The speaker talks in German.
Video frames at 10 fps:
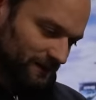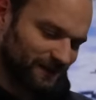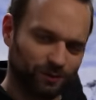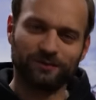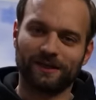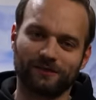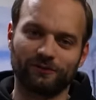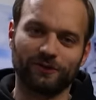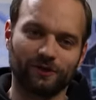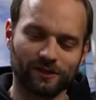ich glaube, wir hatten
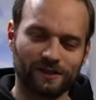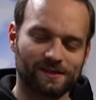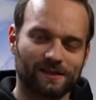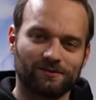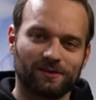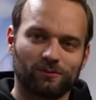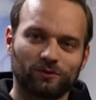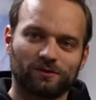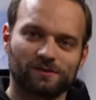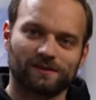vorhin noch nicht gezeigt, wie der
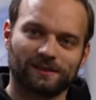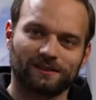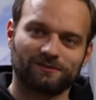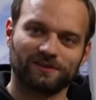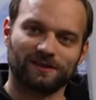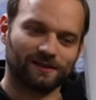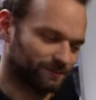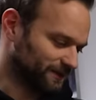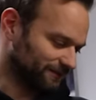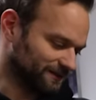Motor und so weiter den Final
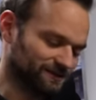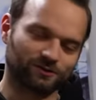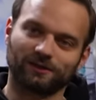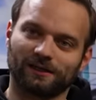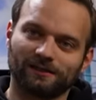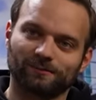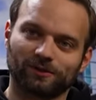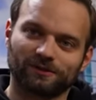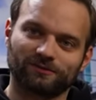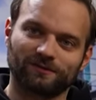mit dem ganzen Zeug
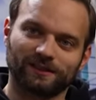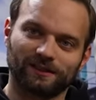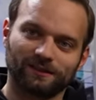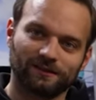angebaut. Davor war der, ne?